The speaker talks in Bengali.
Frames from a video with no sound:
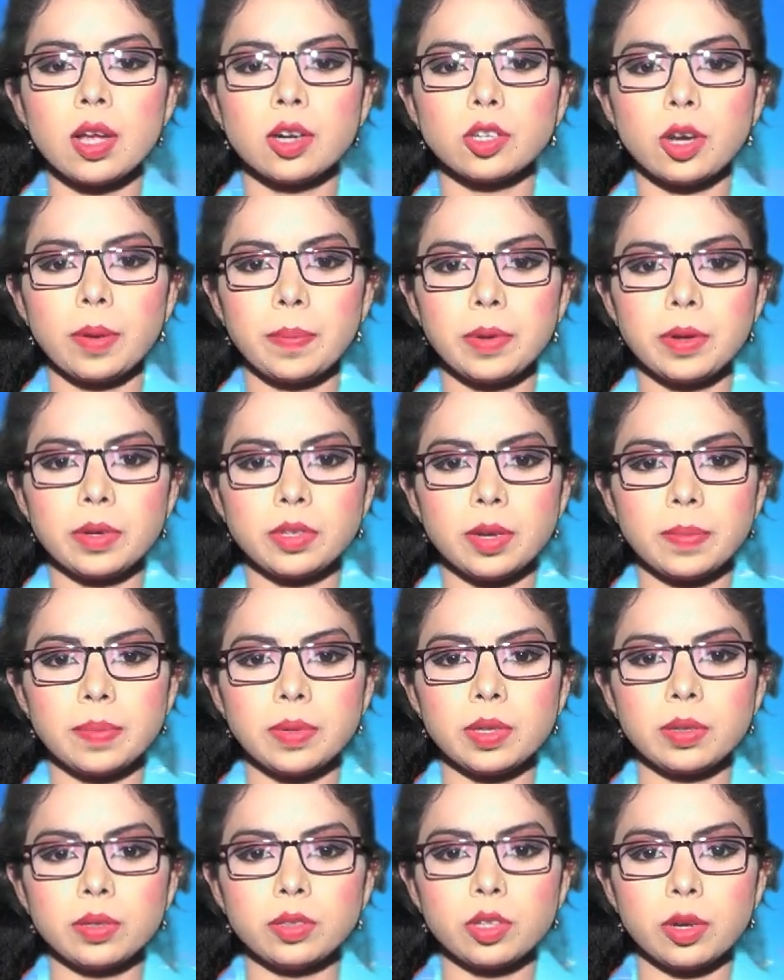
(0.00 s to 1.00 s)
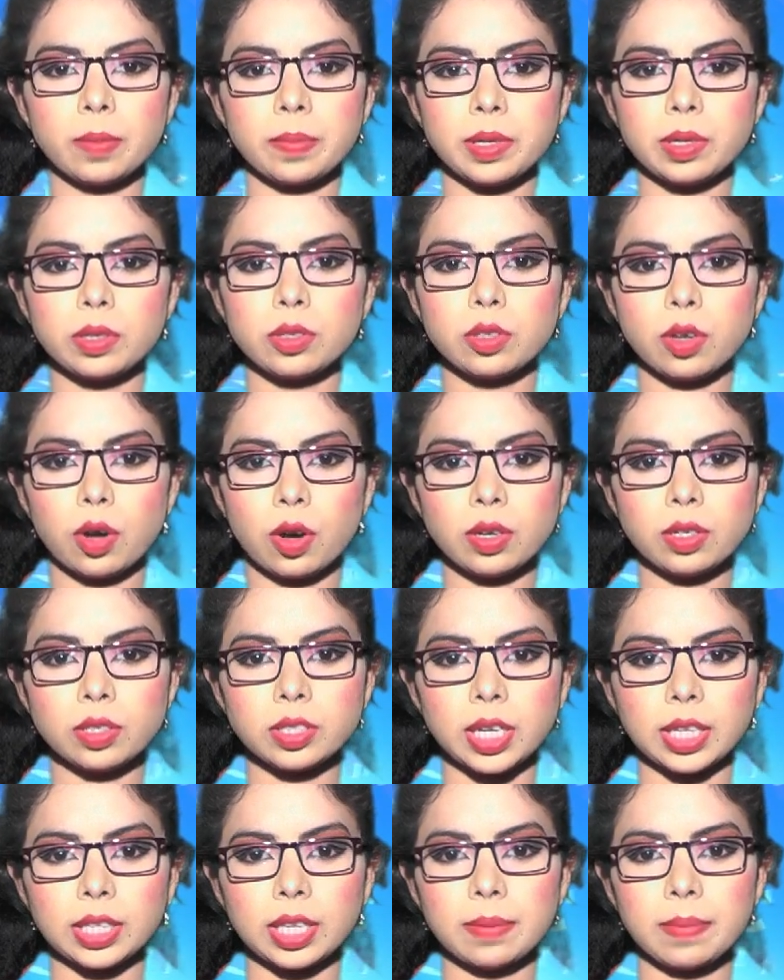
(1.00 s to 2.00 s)
ডব্লিউ ডব্লিউ ডব্লিউ ডট
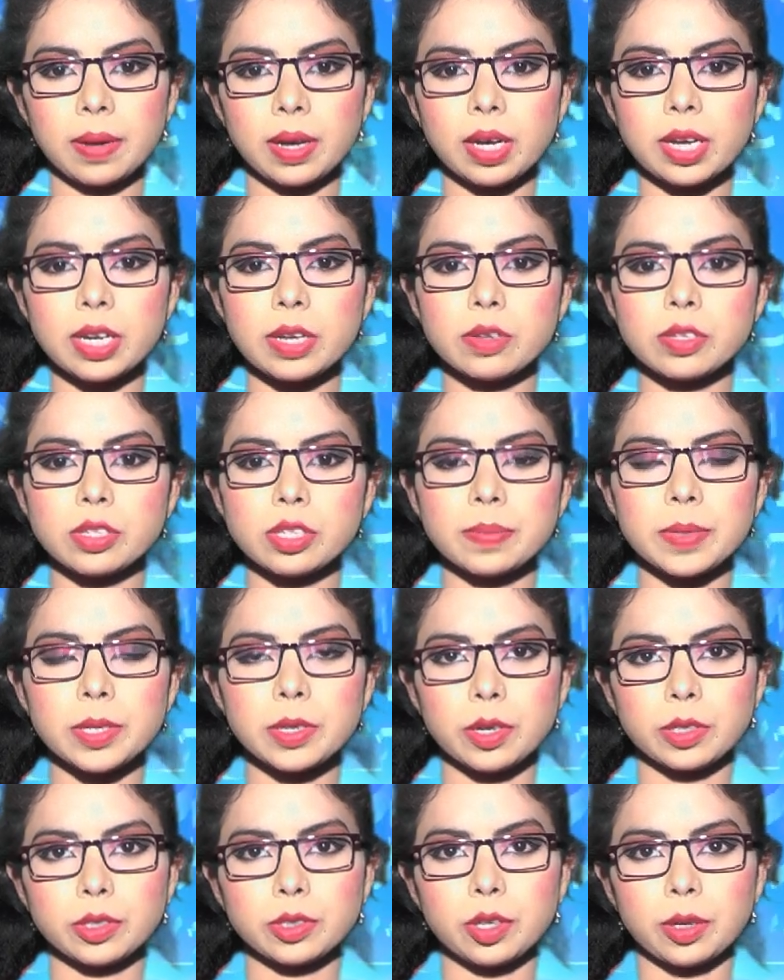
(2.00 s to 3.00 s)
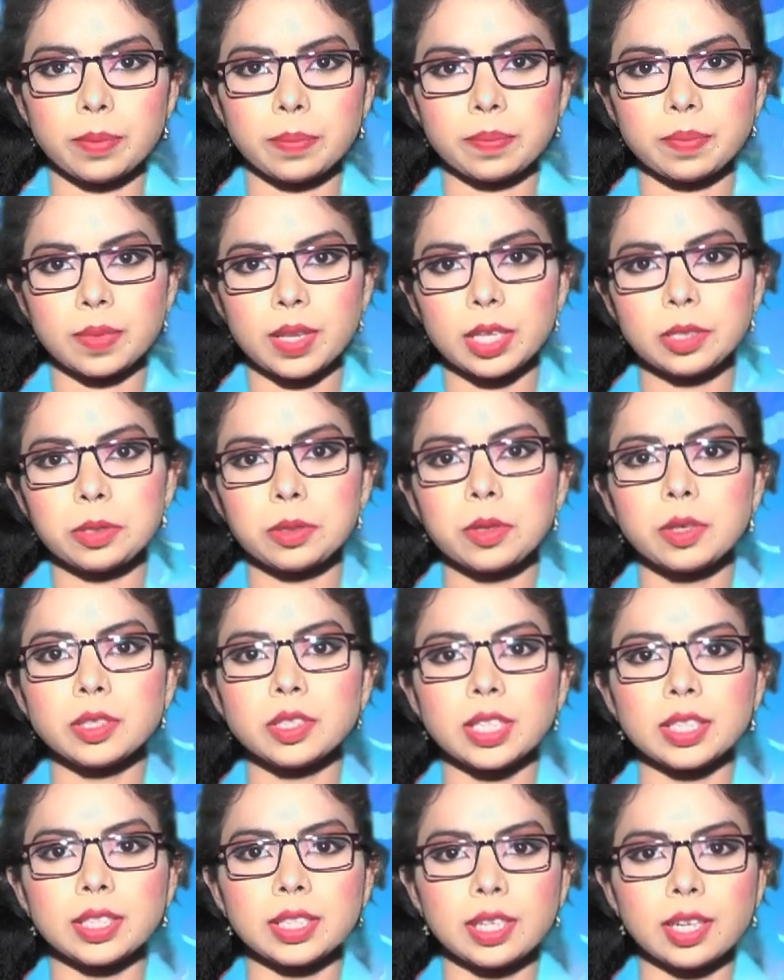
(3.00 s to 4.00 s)
স্বাধীন বাংলা নিউজ টিভি ডট কম এতক্ষণ
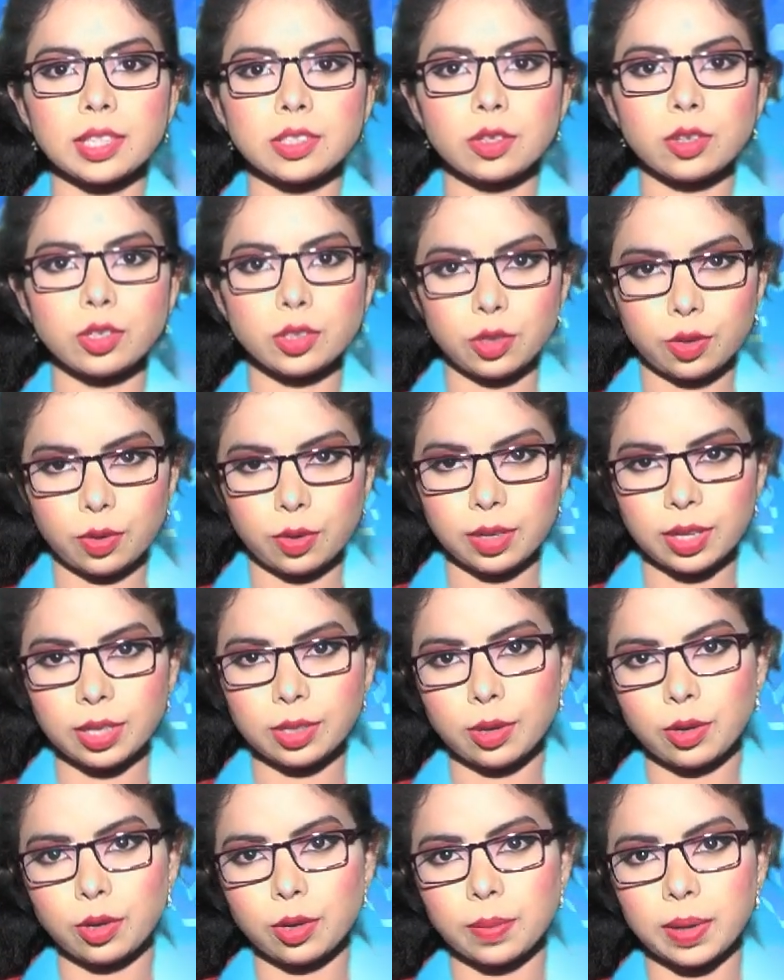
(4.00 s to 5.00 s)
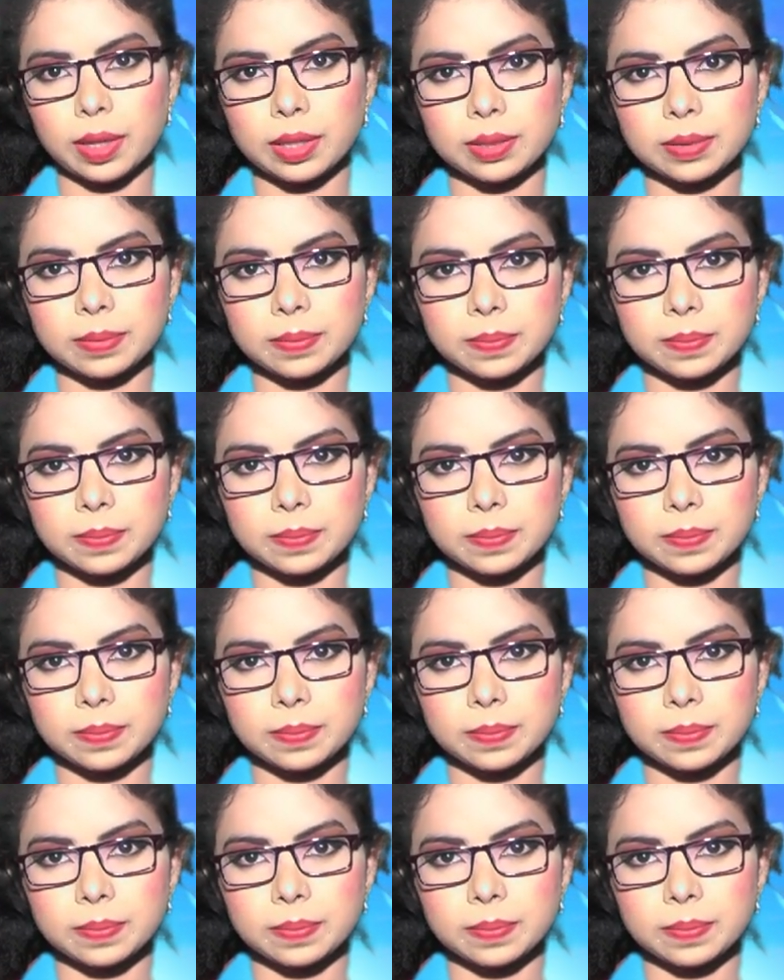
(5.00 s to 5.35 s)
সাথে থাকার জন্য সকলকে ধন্যবাদ